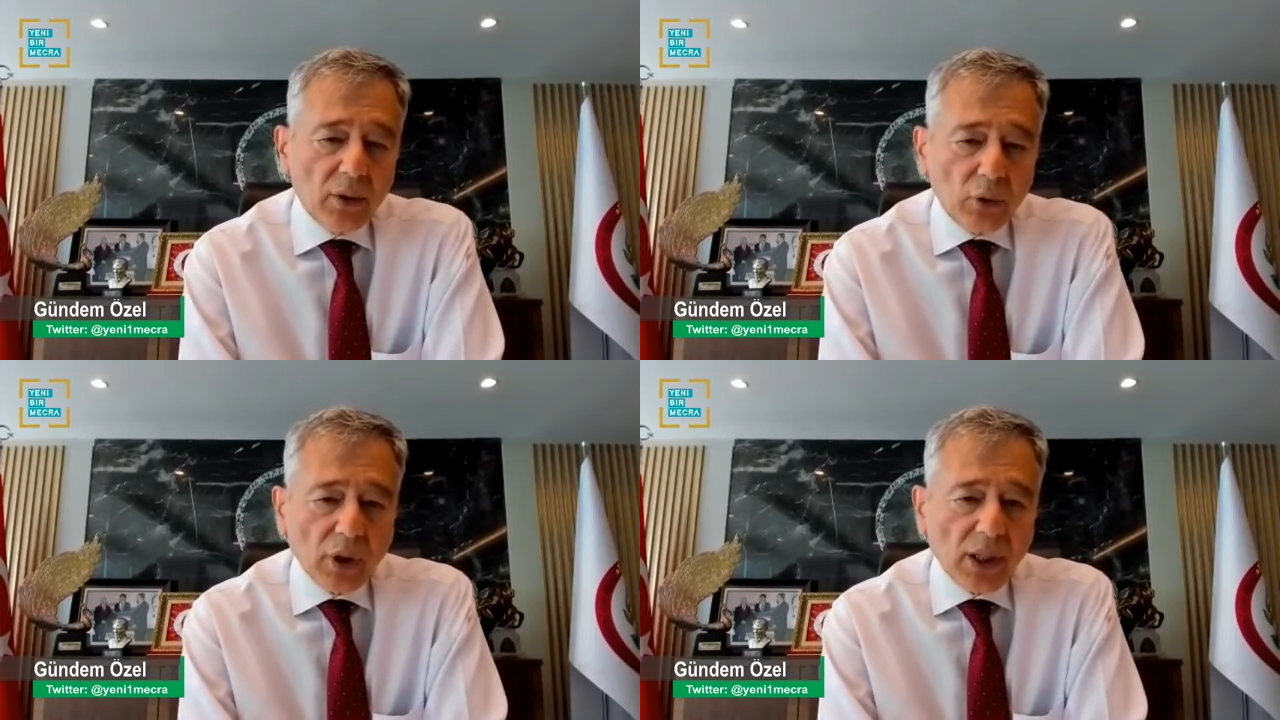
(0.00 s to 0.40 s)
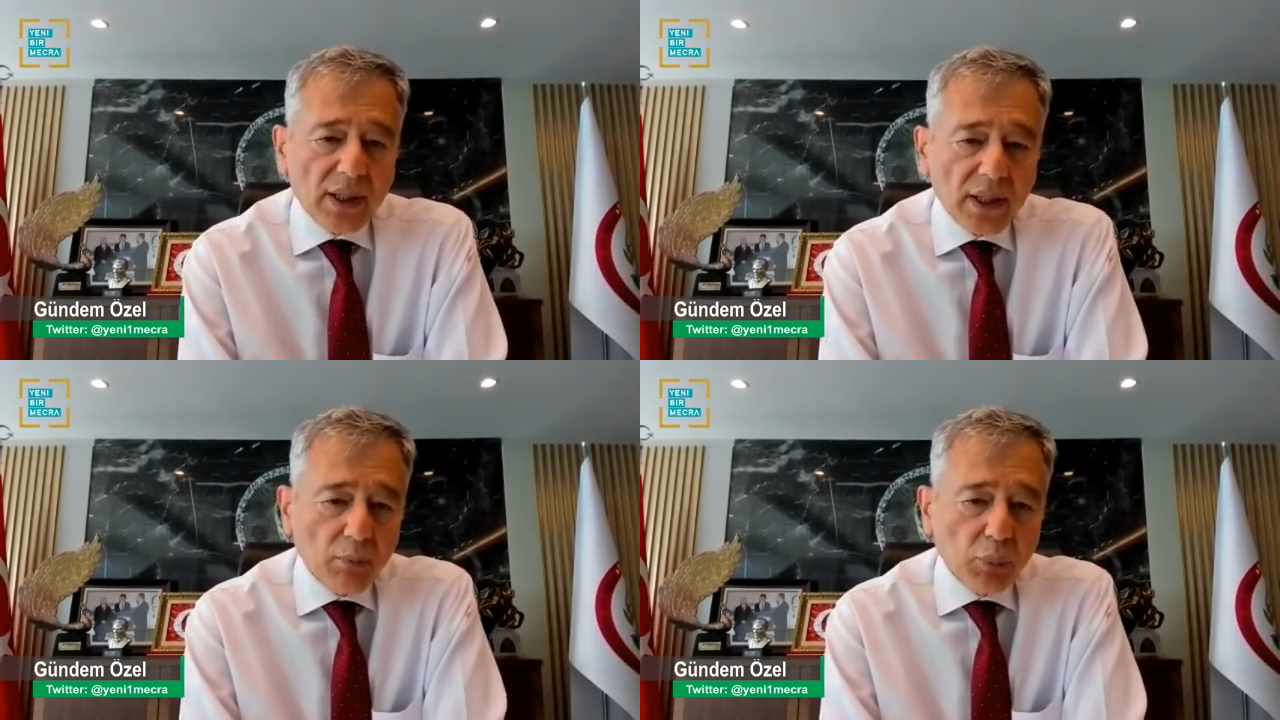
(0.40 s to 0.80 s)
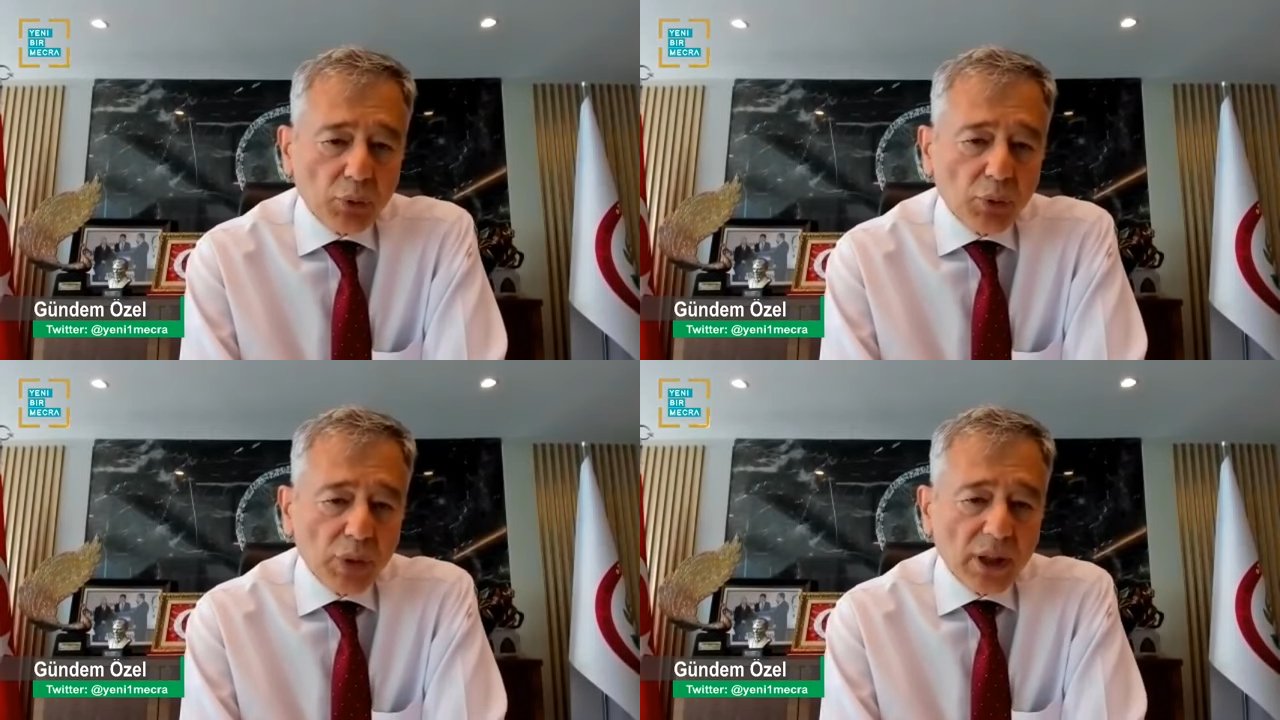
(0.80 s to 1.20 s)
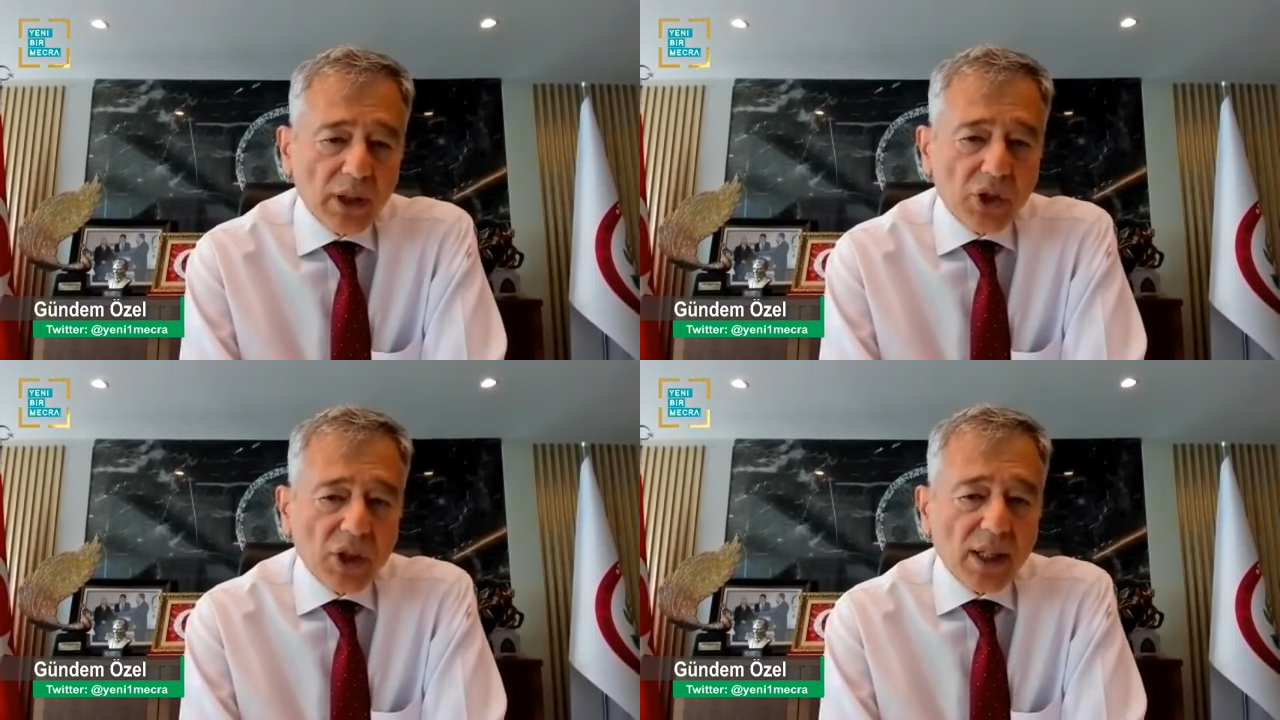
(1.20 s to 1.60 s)
Dolayısıyla burada
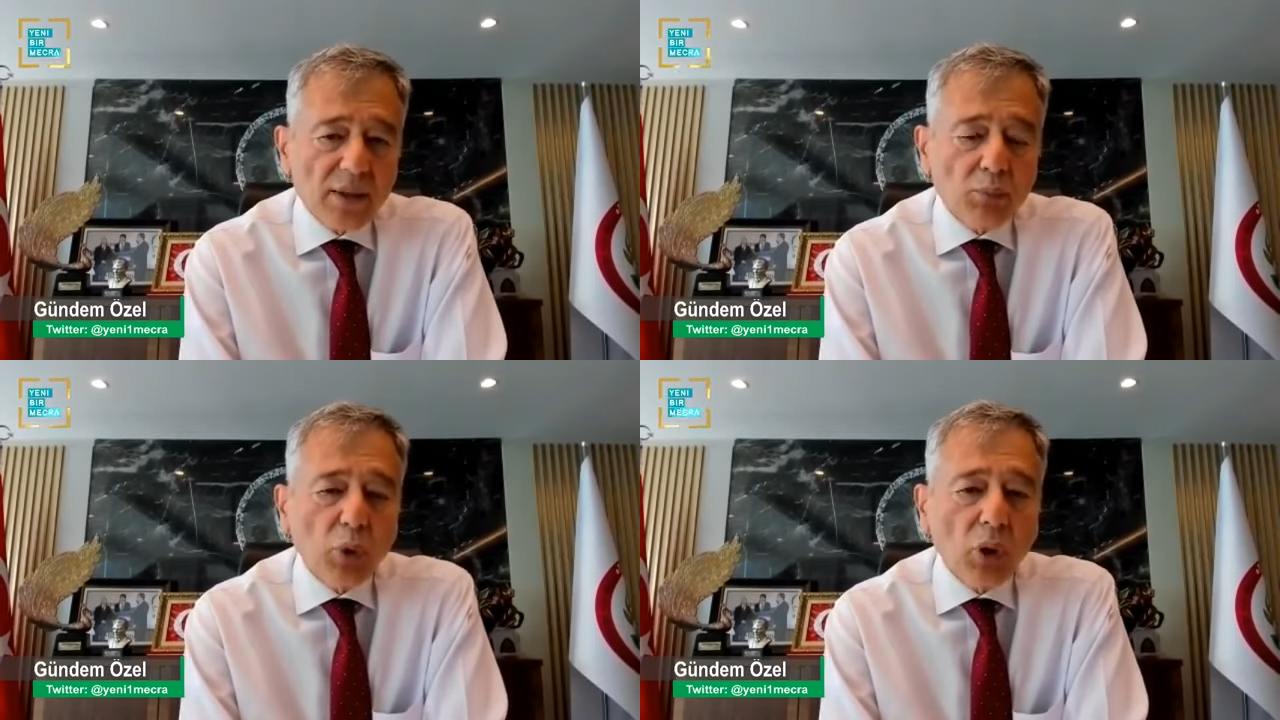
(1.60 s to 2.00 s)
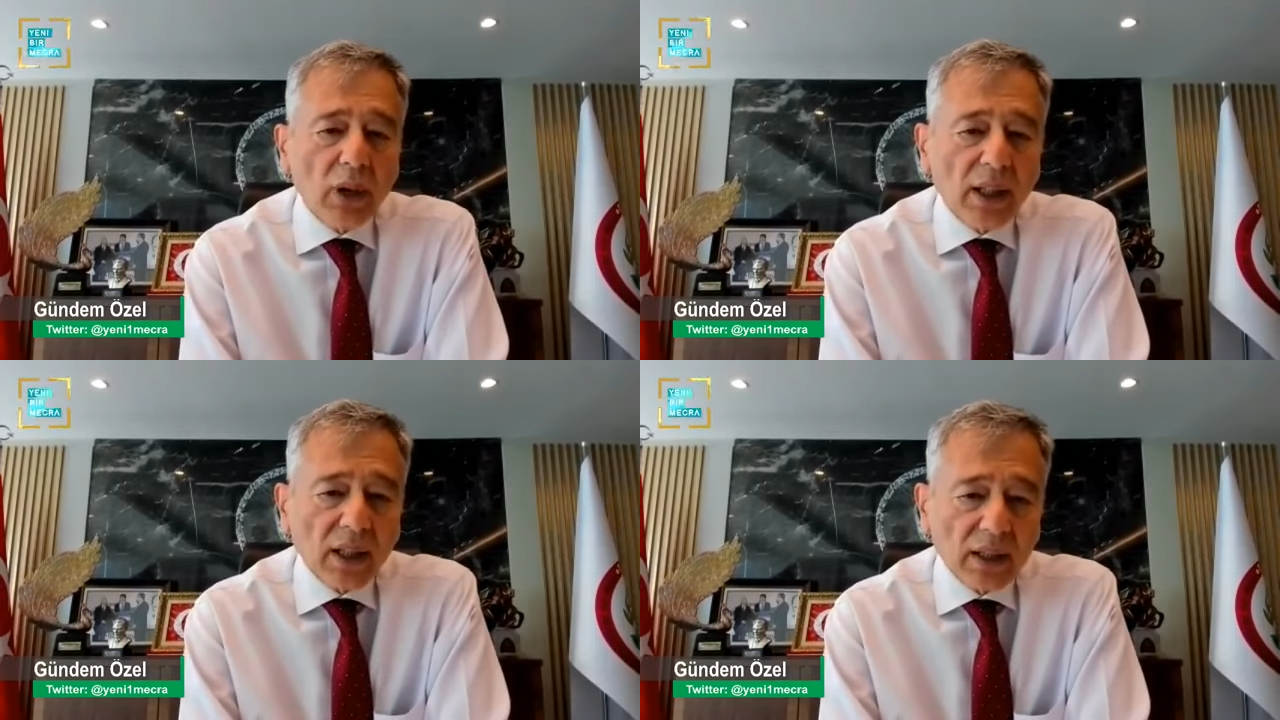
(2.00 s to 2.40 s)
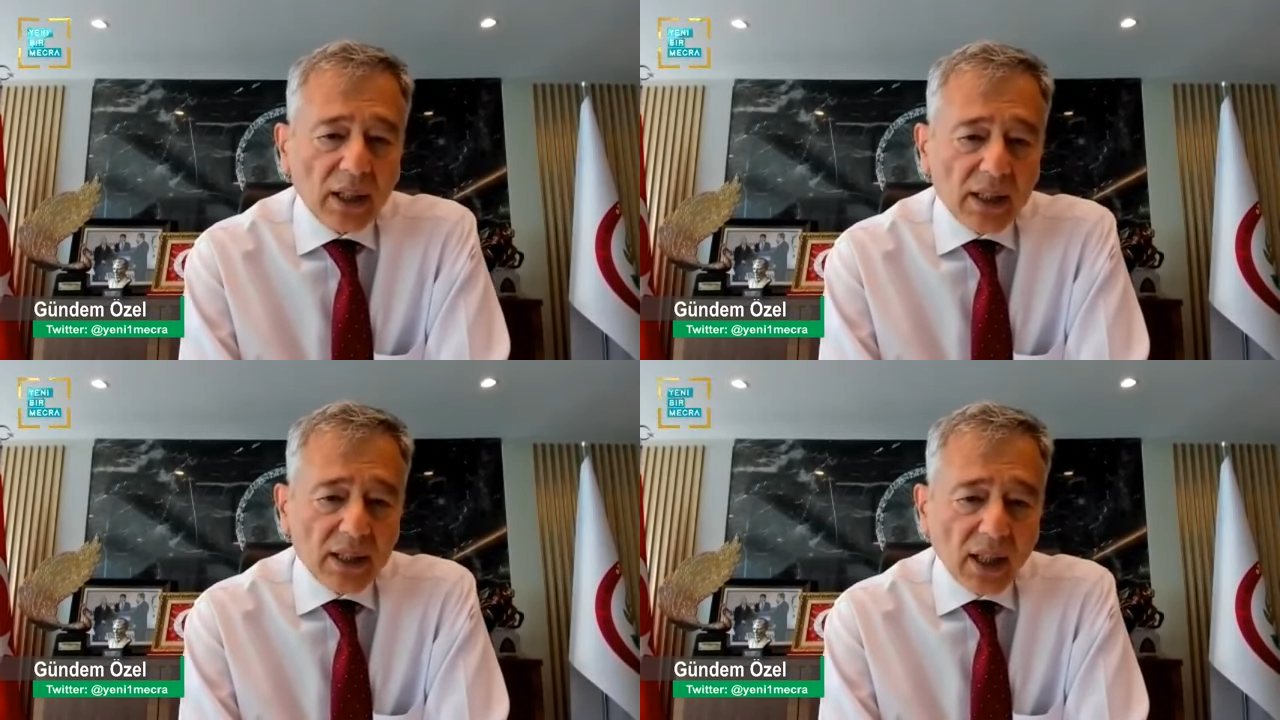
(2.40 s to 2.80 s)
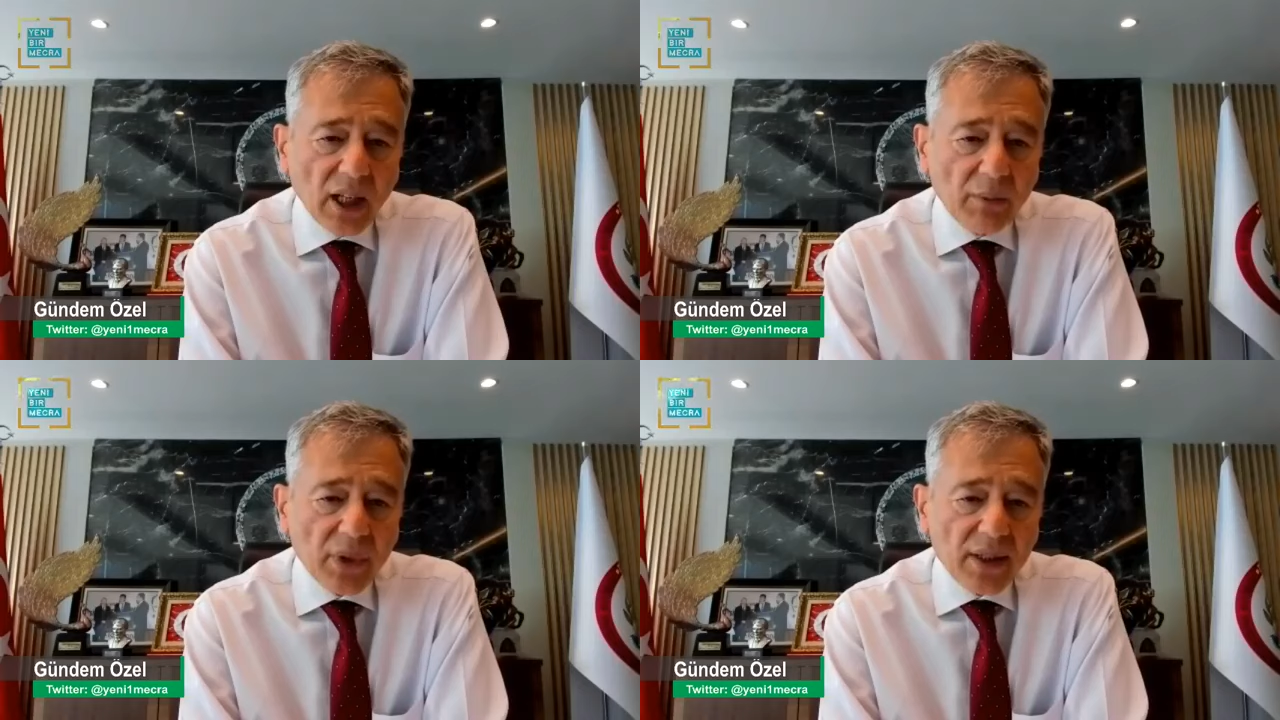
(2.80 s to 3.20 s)
üreteceğiz. Bu olanaklara
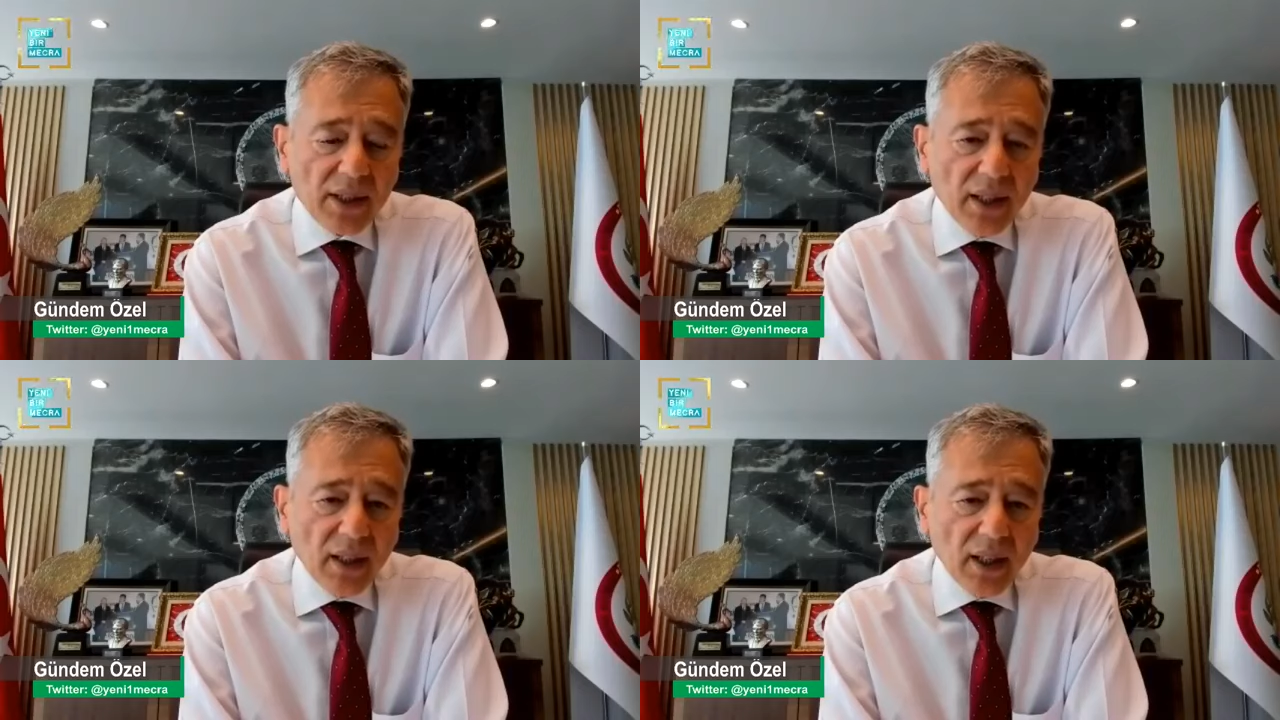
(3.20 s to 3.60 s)
sahibiz.